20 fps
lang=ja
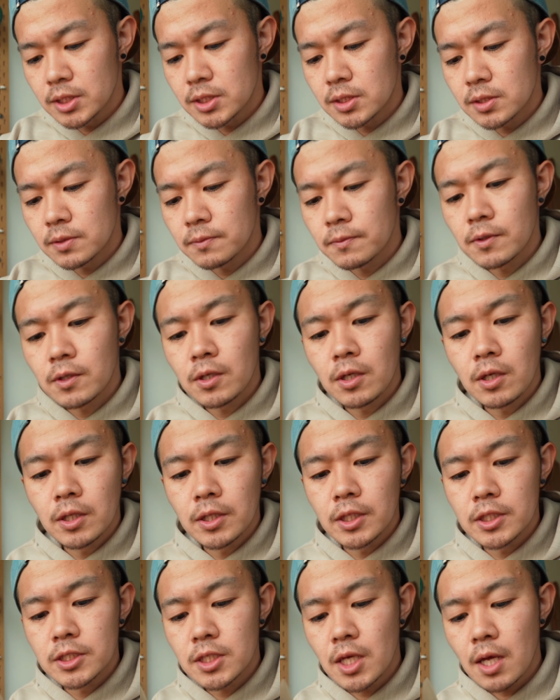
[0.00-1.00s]
す。
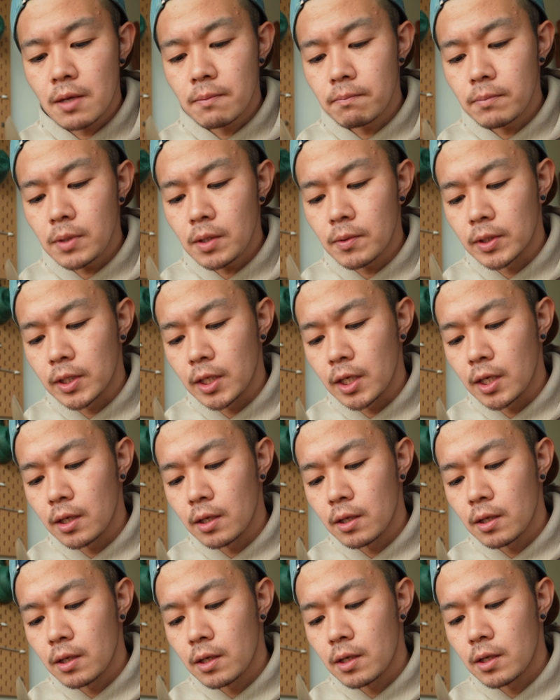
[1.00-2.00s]
で酸味はね
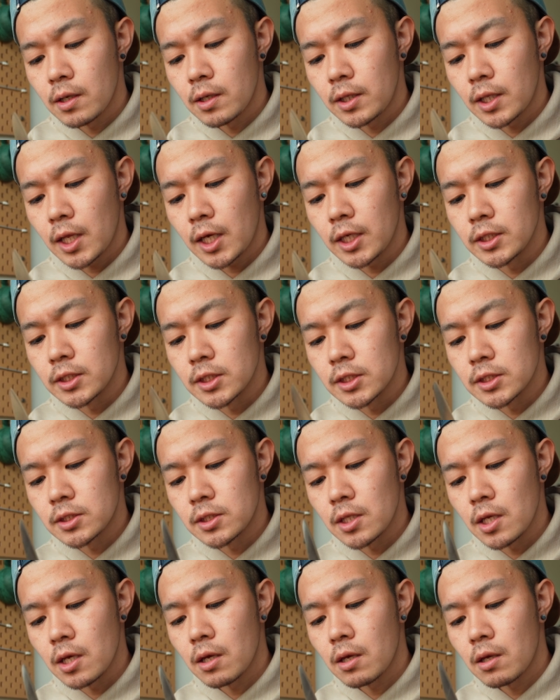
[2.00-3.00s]
ないです
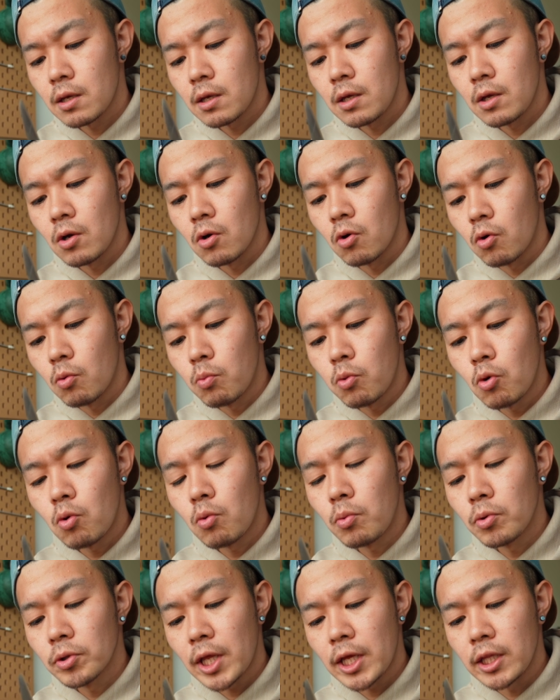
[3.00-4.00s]
ね。ほぼ
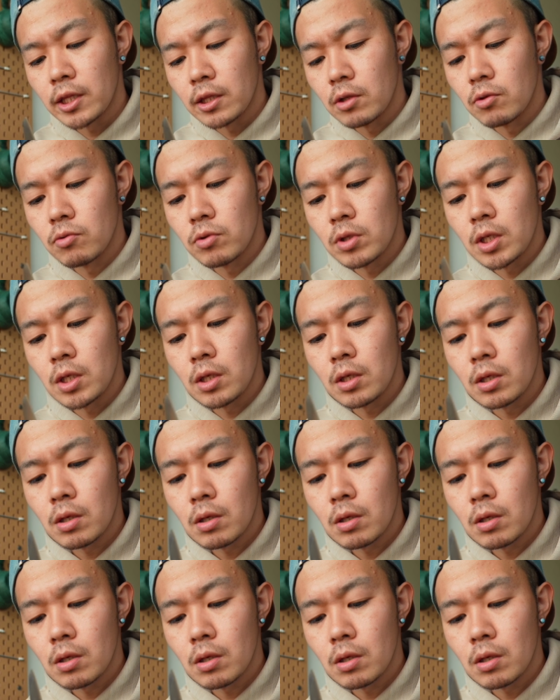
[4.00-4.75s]
ほぼないって言っていい。